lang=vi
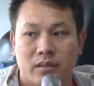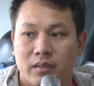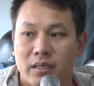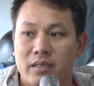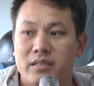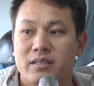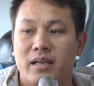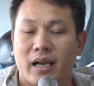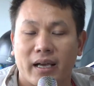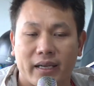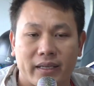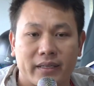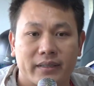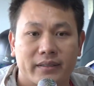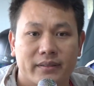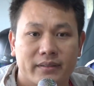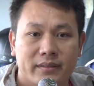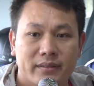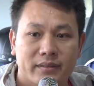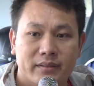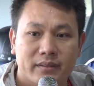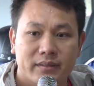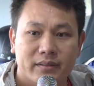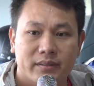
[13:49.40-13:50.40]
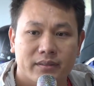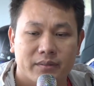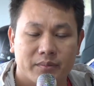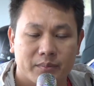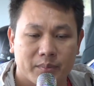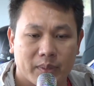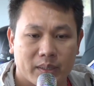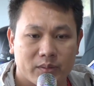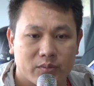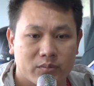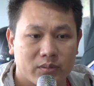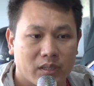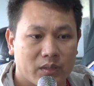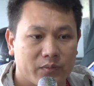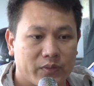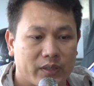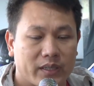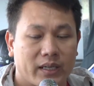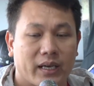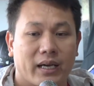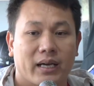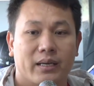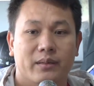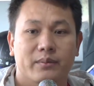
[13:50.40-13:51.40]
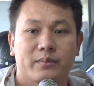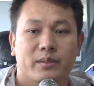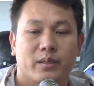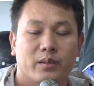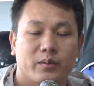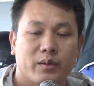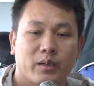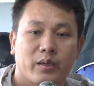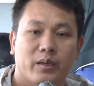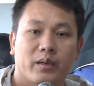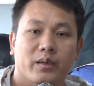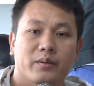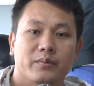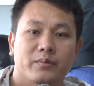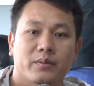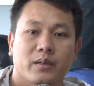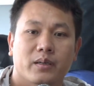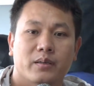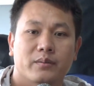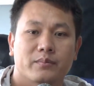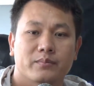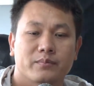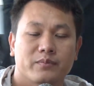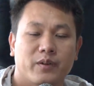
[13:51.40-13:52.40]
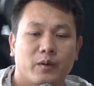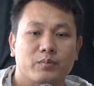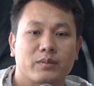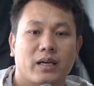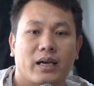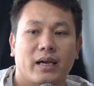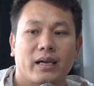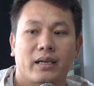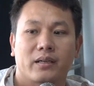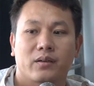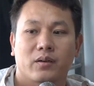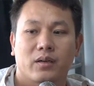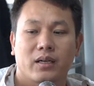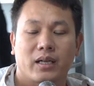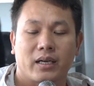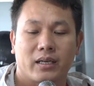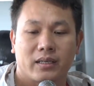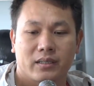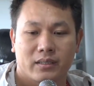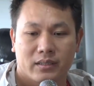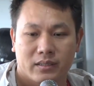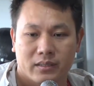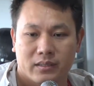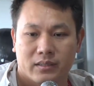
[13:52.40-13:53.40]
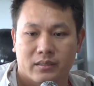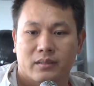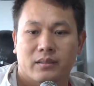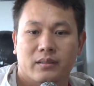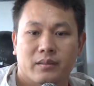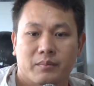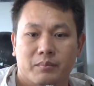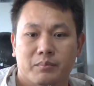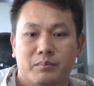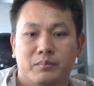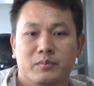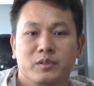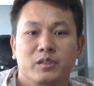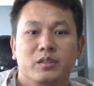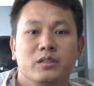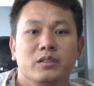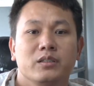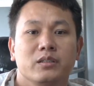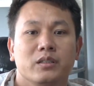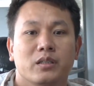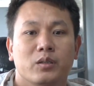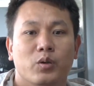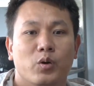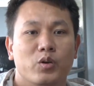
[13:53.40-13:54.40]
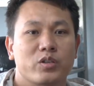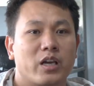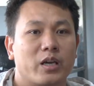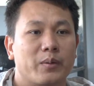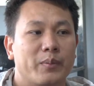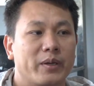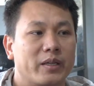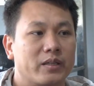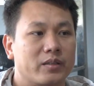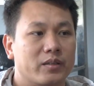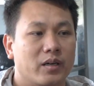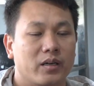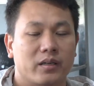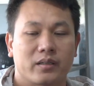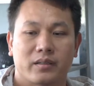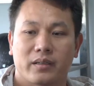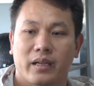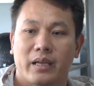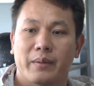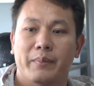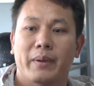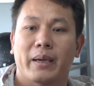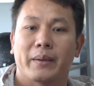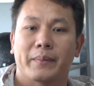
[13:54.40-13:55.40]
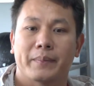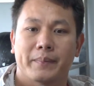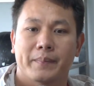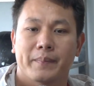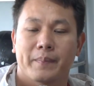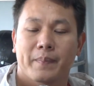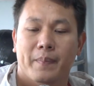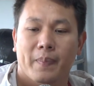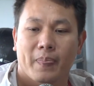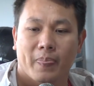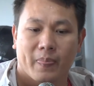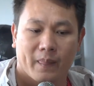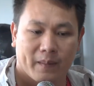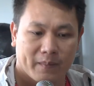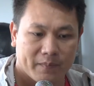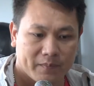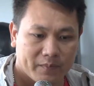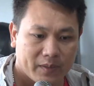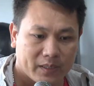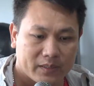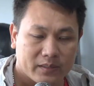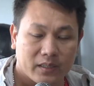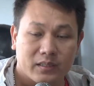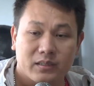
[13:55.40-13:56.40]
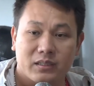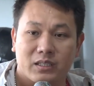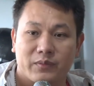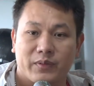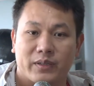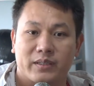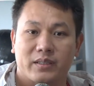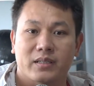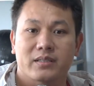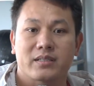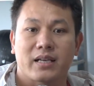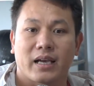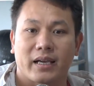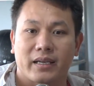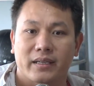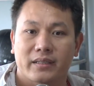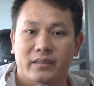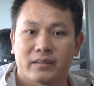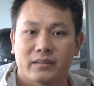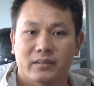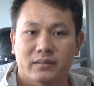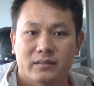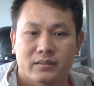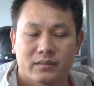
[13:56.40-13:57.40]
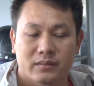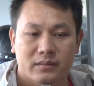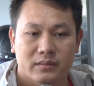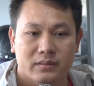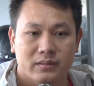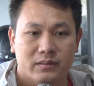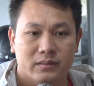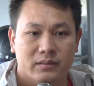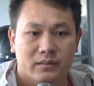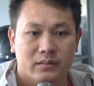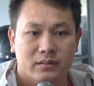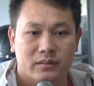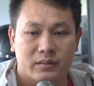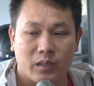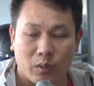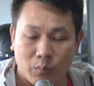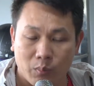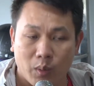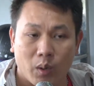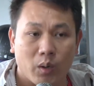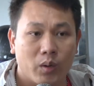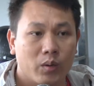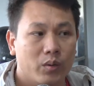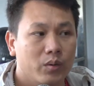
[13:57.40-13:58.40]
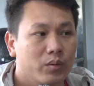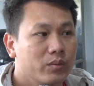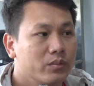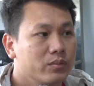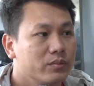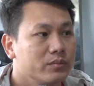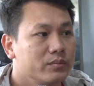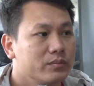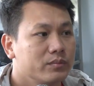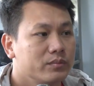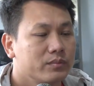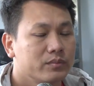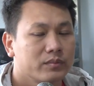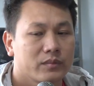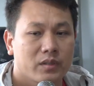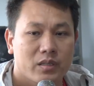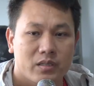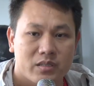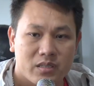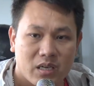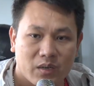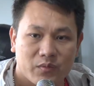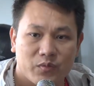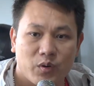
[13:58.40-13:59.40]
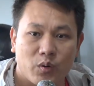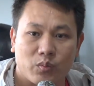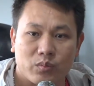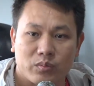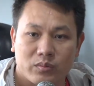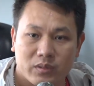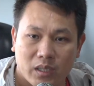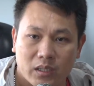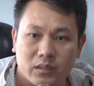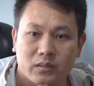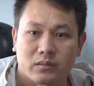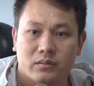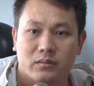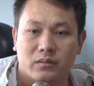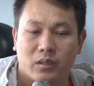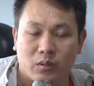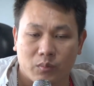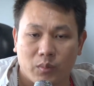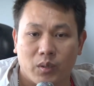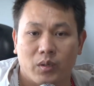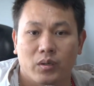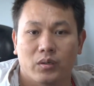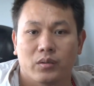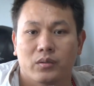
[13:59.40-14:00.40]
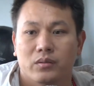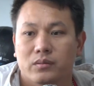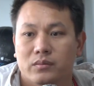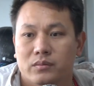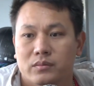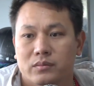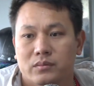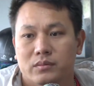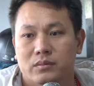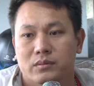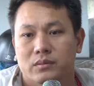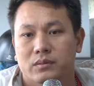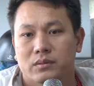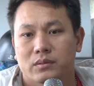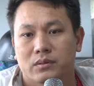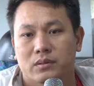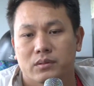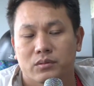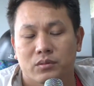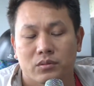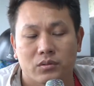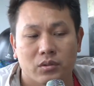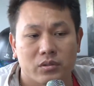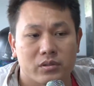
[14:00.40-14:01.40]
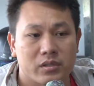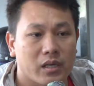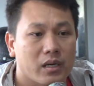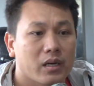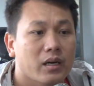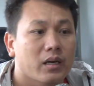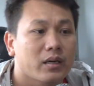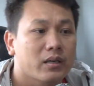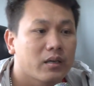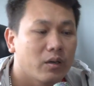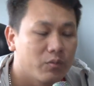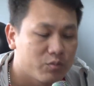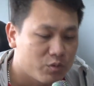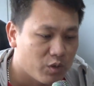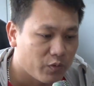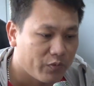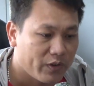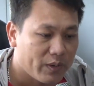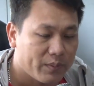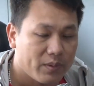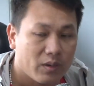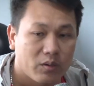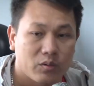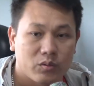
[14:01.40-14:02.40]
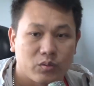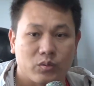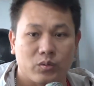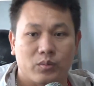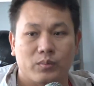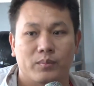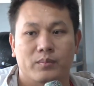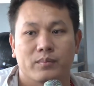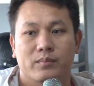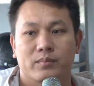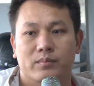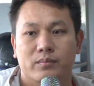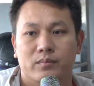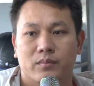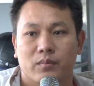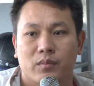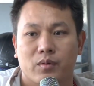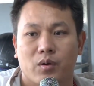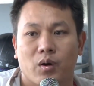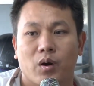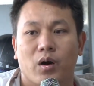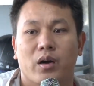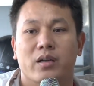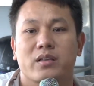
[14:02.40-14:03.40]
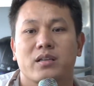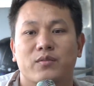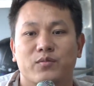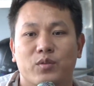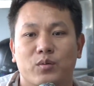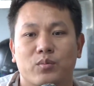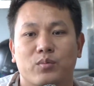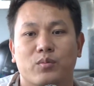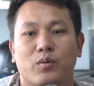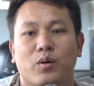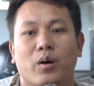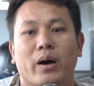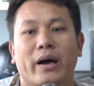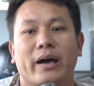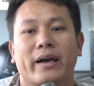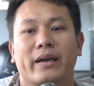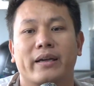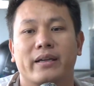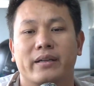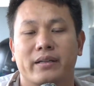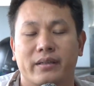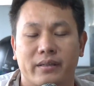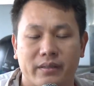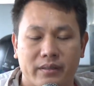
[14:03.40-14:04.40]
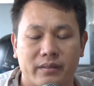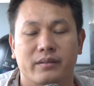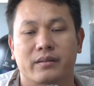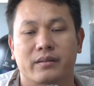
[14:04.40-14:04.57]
đinh dài mà chúng ta phải đá theo cái à, phong thái đó là à, như những đôi giày bình thường đế mềm và tất thì phải tất dài đồng bộ trang phục tất đồng bộ tôi sẽ không cho phép các cầu thủ có cái trang phục ngoài